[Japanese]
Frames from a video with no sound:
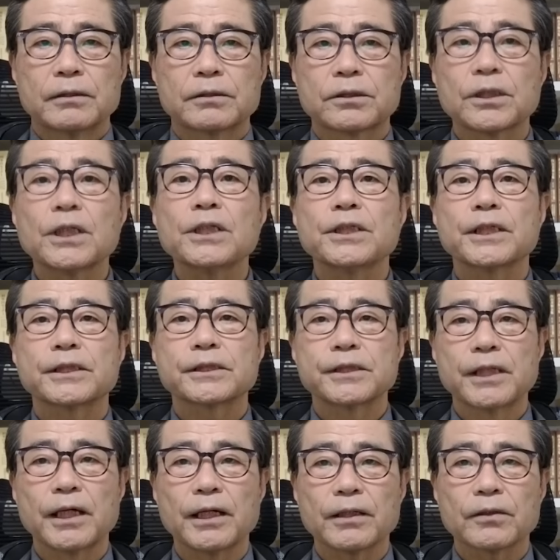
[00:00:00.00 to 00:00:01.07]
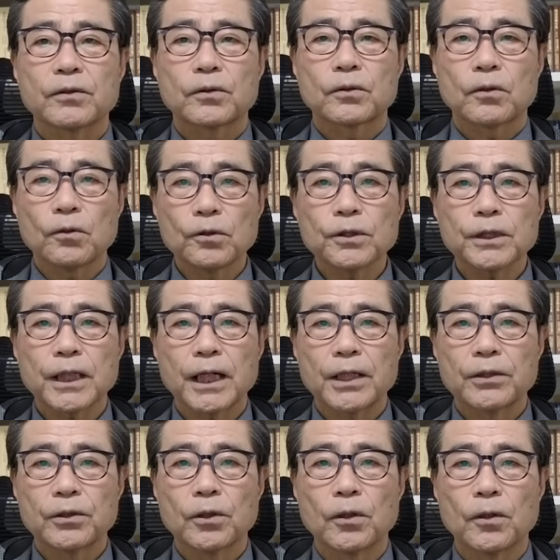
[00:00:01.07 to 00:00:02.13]
次にですね、今
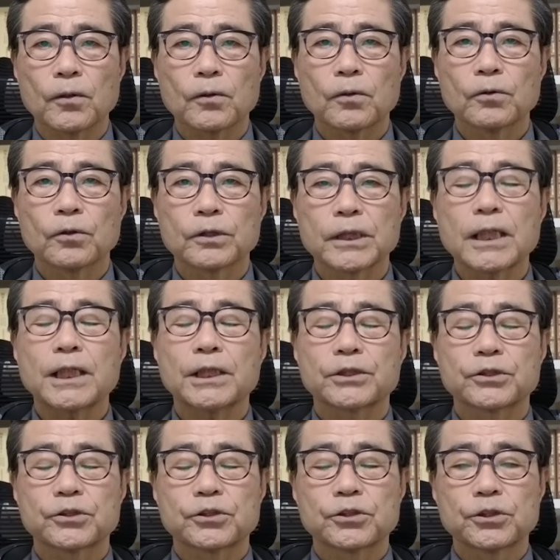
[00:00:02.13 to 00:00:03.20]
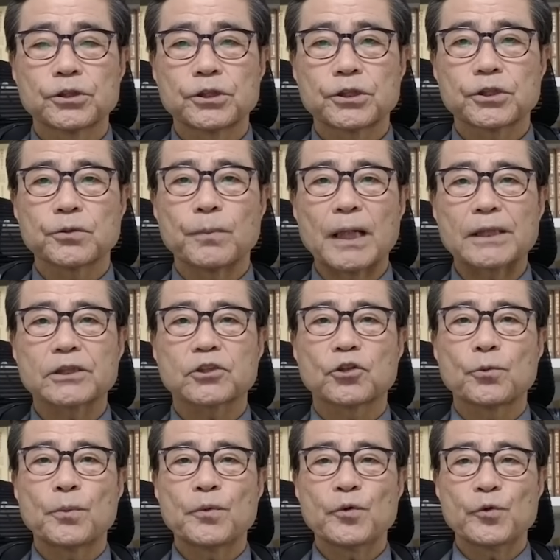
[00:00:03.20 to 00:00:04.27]
回のこの3月12日の
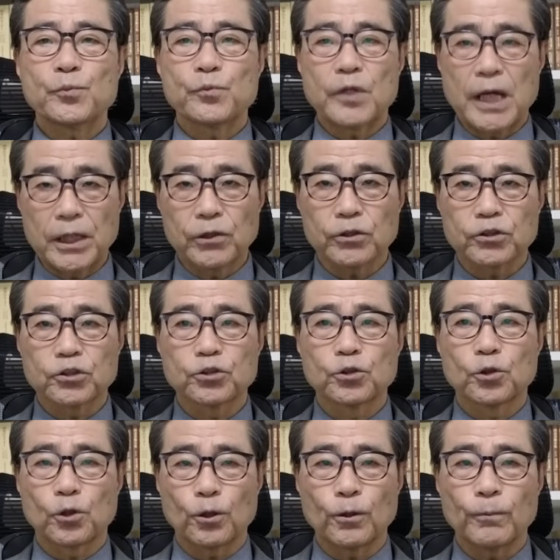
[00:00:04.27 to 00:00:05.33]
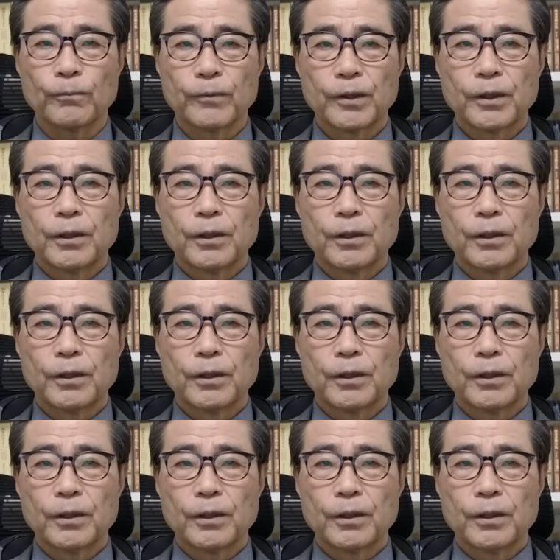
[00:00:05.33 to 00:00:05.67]
マスコミへの通報、